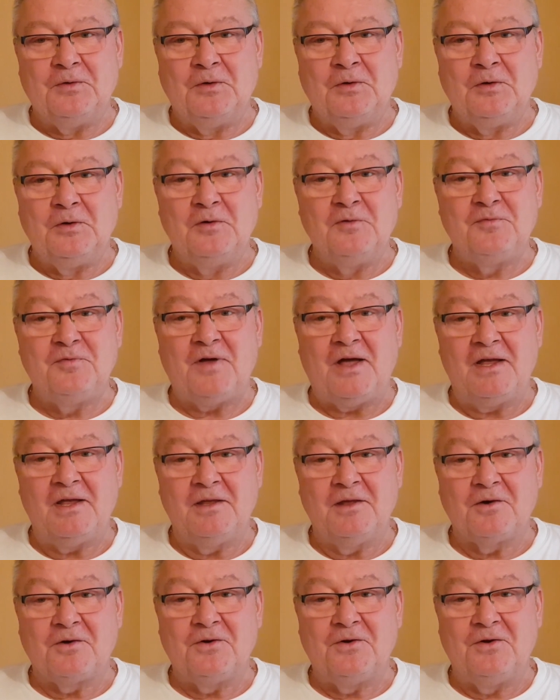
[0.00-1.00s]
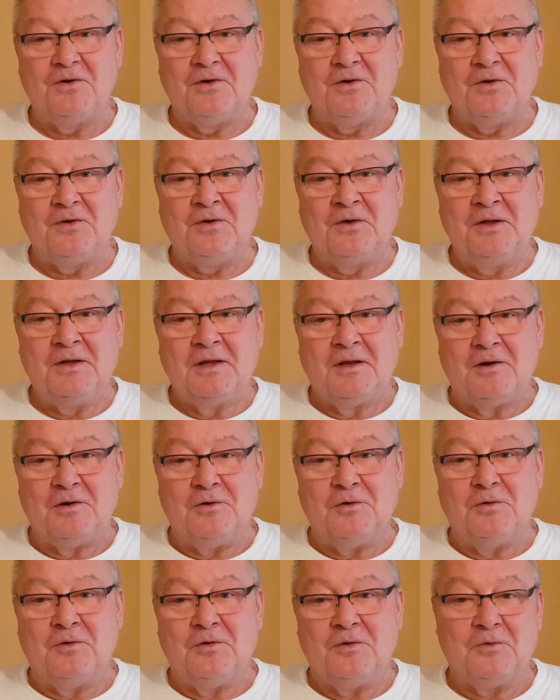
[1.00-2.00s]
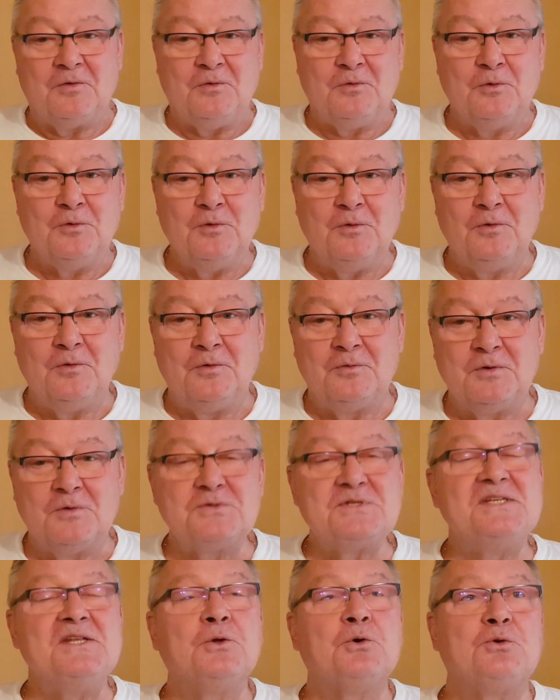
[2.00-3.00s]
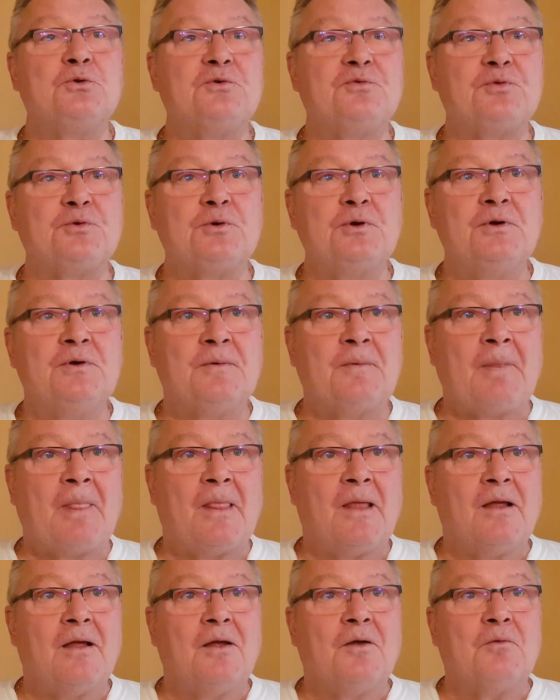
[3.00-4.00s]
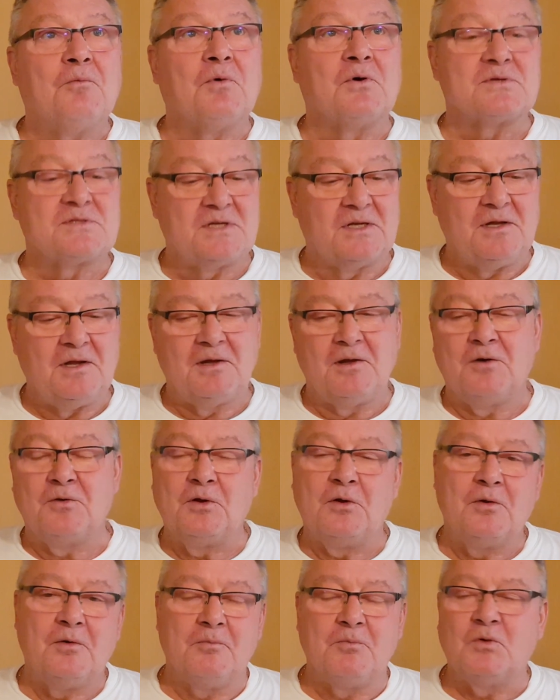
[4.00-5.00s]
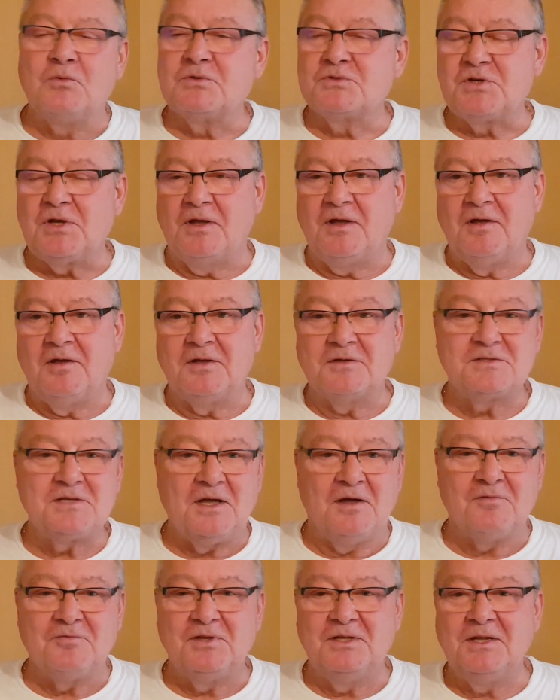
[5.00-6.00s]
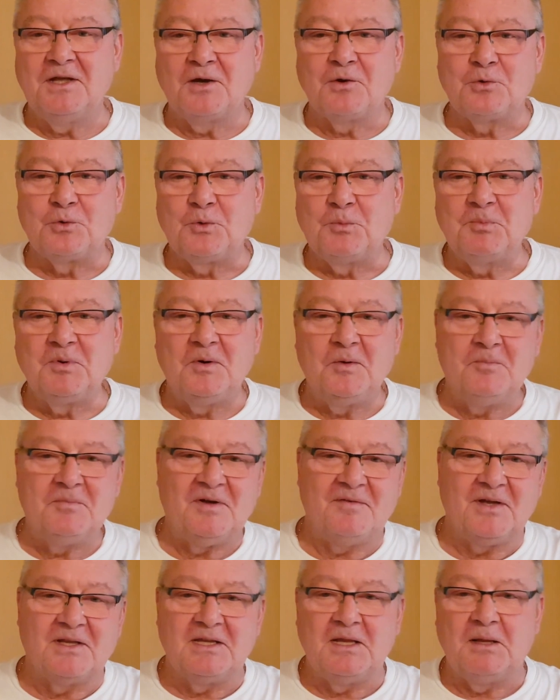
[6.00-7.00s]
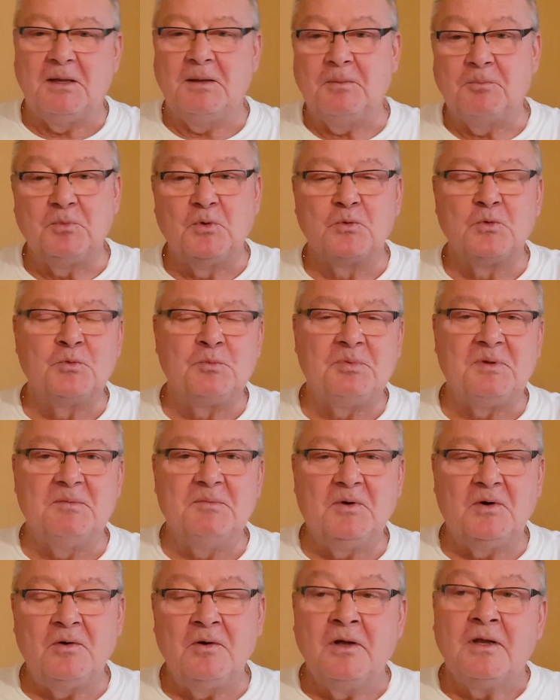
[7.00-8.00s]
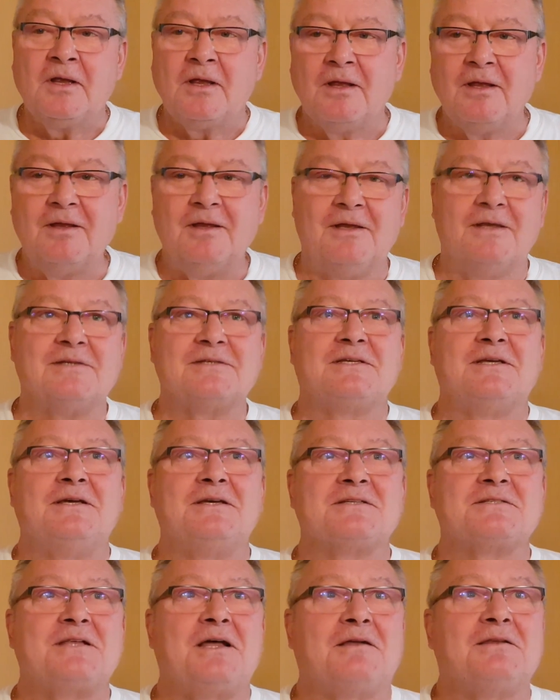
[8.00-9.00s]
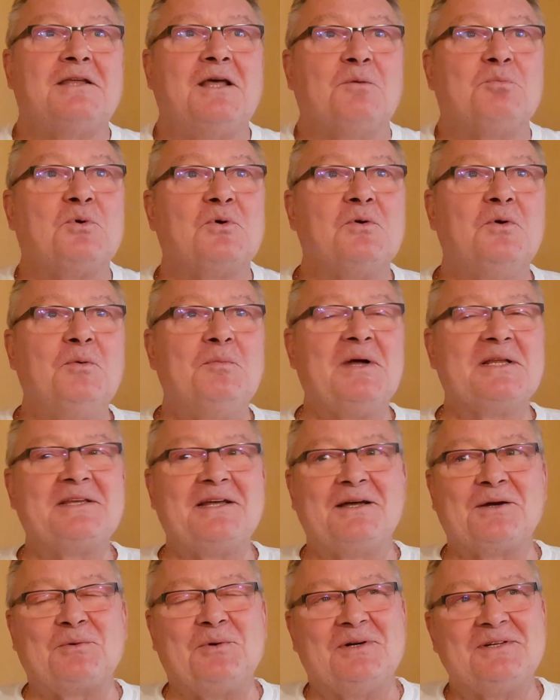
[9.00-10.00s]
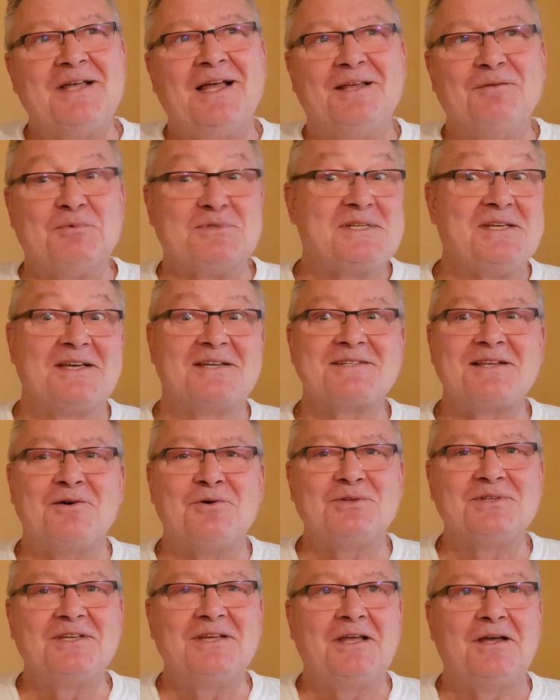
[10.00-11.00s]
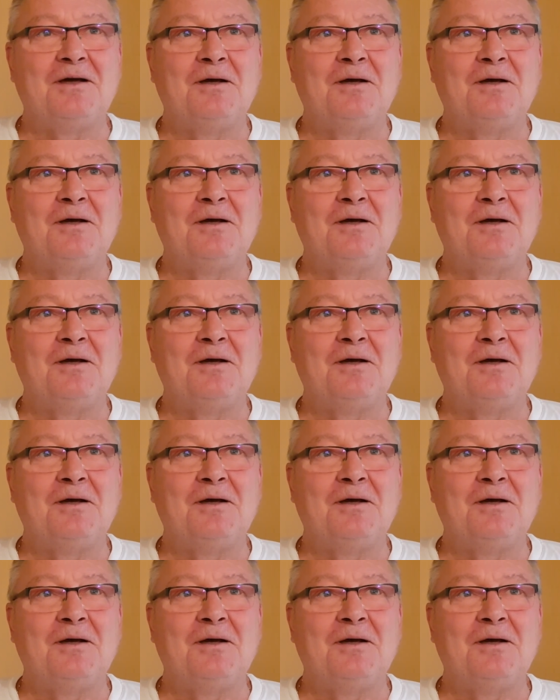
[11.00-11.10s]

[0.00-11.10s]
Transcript: le, fire, euh, le, cidre de feu. Ah, d'accord. C'est là, le, bon, c'est un, vinaigre de pomme avec des, beaucoup de piment et c'est un starter pour le matin. c'est extraordinaire.